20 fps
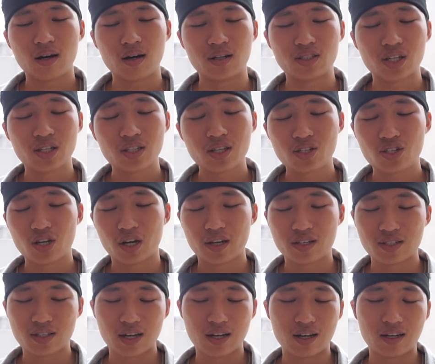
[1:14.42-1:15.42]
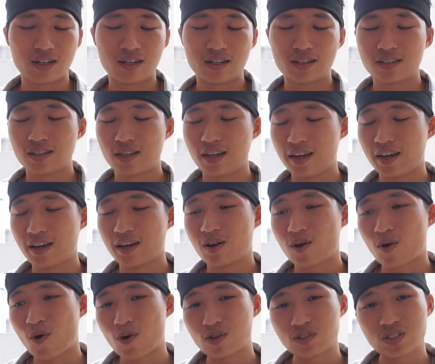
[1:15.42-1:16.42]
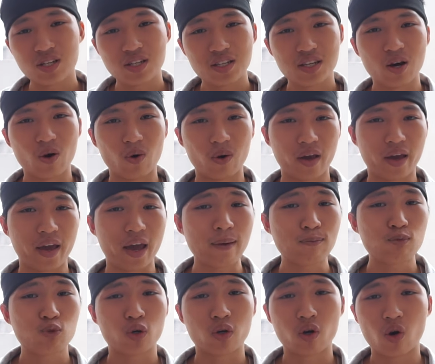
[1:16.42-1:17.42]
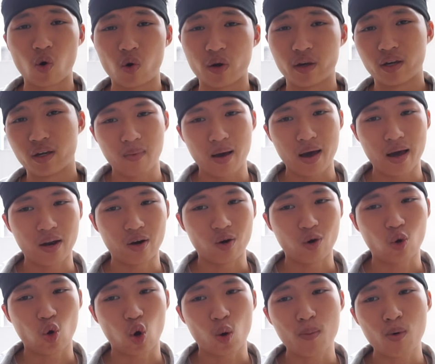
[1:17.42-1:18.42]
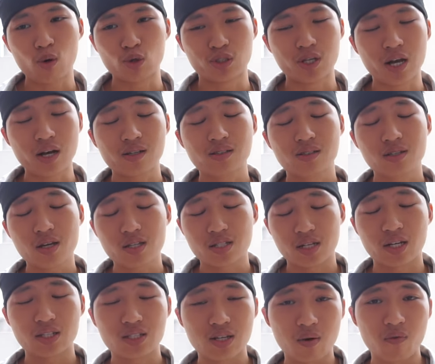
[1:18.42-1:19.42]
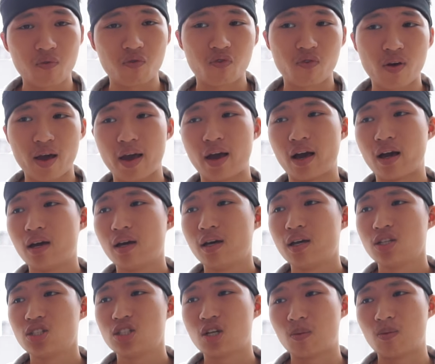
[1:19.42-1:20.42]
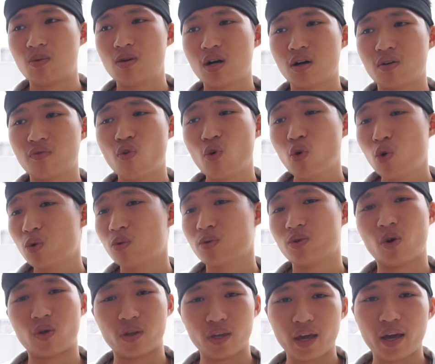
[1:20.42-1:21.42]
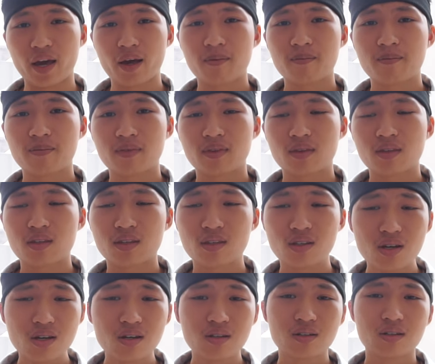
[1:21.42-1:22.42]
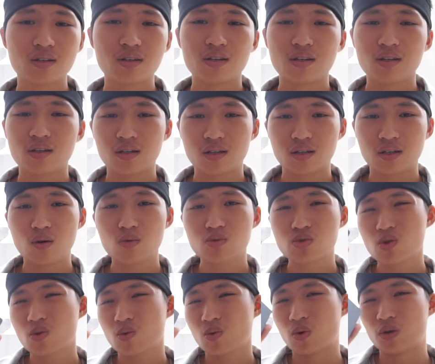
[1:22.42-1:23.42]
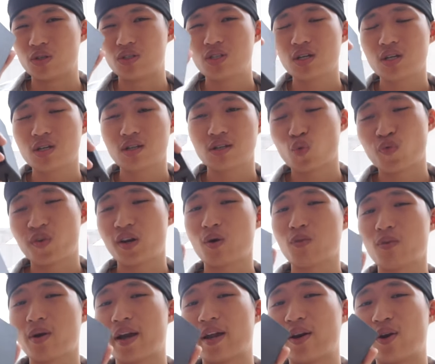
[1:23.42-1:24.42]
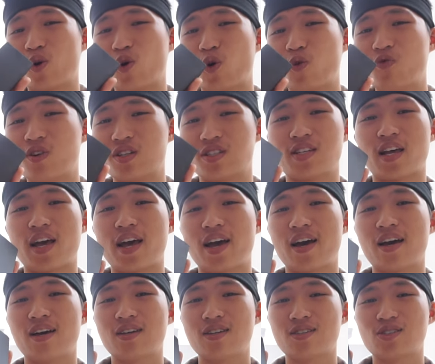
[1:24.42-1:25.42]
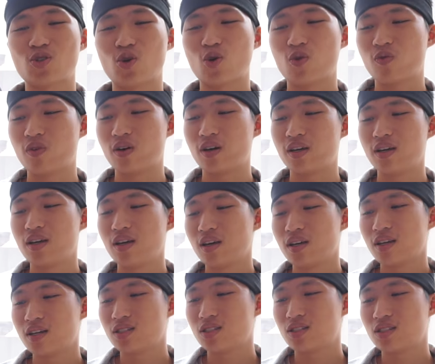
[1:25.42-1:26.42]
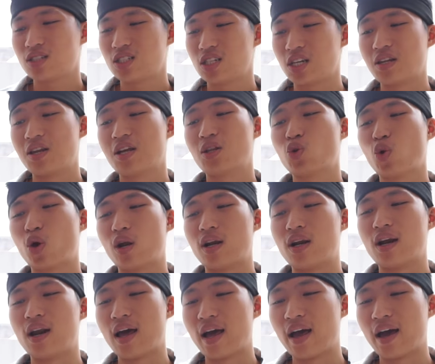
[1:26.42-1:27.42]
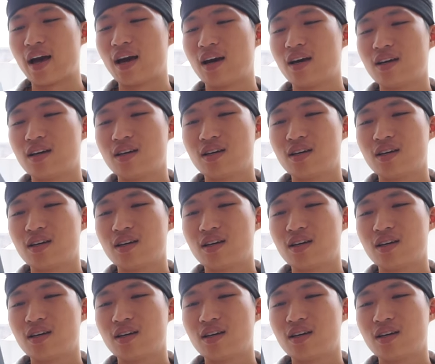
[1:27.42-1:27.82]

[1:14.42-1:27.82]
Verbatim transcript: Ở trên thị trường hiện giờ thì có rất nhiều cái hấp chuyển đổi mà nó có màu sắc rất là sang trọng và trọng lượng vô cùng nhỏ nhẹ. Nhưng công dụng của chiếc Sovelock này nó còn vượt xa so với chỉ đơn thuần là